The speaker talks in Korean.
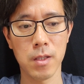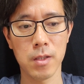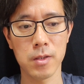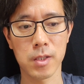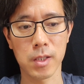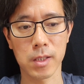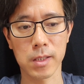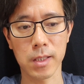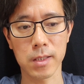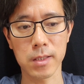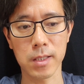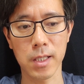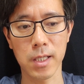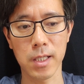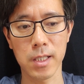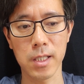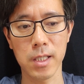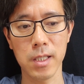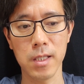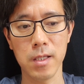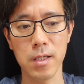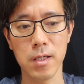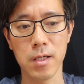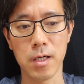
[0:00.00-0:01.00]
직장
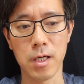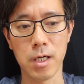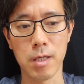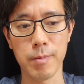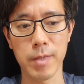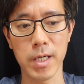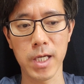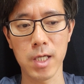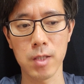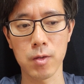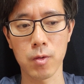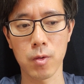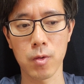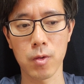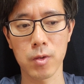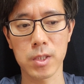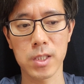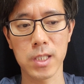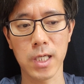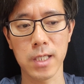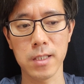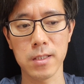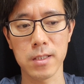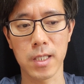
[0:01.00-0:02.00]
생활이 얼마나
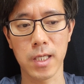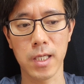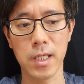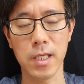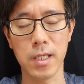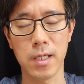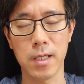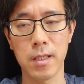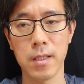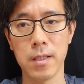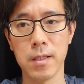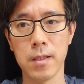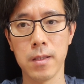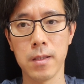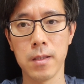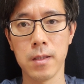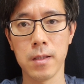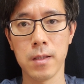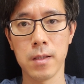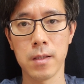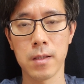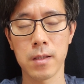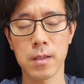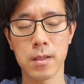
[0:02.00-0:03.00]
녹록지 않은데,
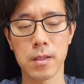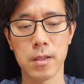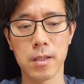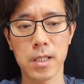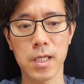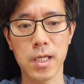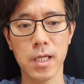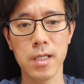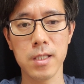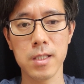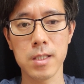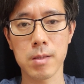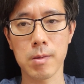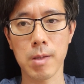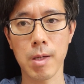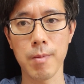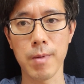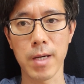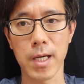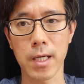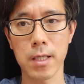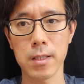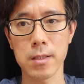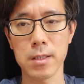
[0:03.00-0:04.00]
그렇게 쉽게
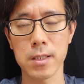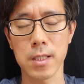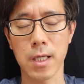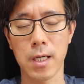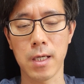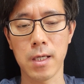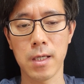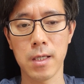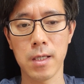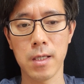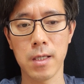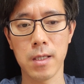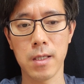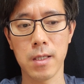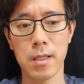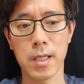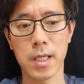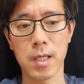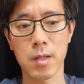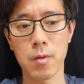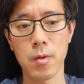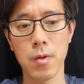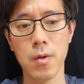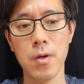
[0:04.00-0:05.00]

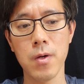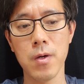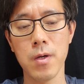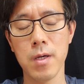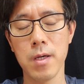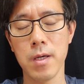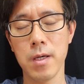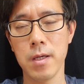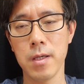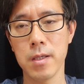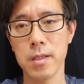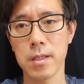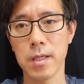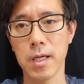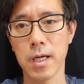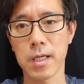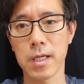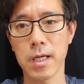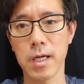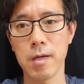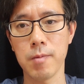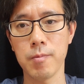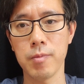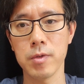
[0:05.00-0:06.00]
말하느냐라고
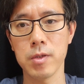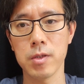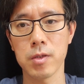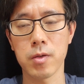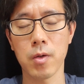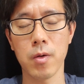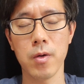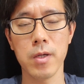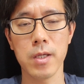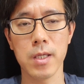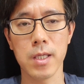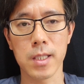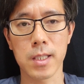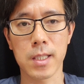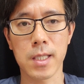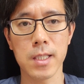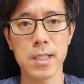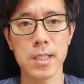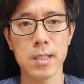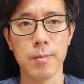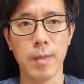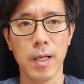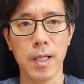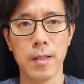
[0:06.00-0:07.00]
이야기하는 분들도
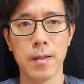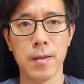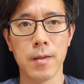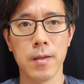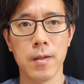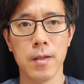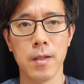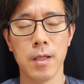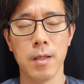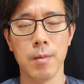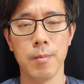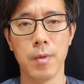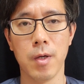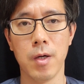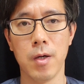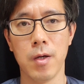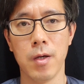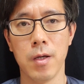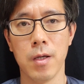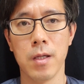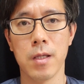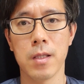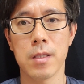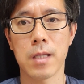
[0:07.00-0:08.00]
있겠지만
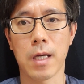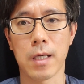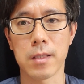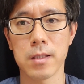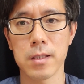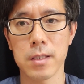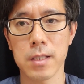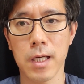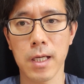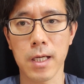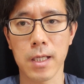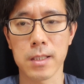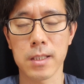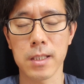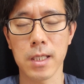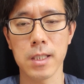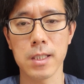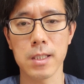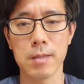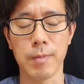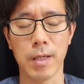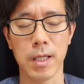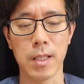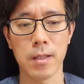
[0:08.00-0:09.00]
뭐 다들 잘
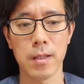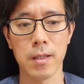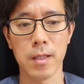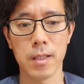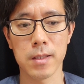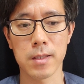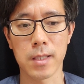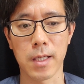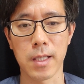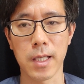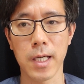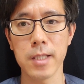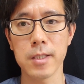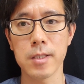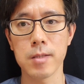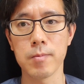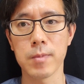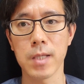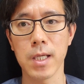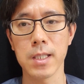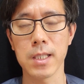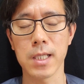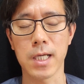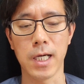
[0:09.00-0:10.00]
아시겠지만 제
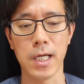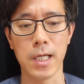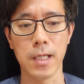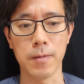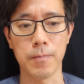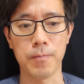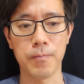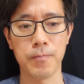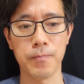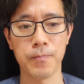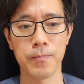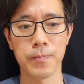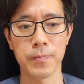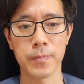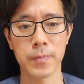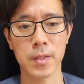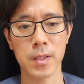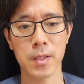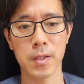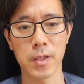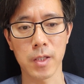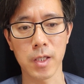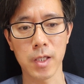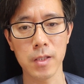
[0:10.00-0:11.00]
나이쯤 되니까
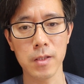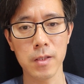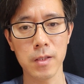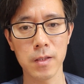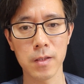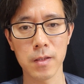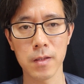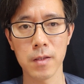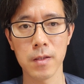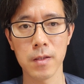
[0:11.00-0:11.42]
그런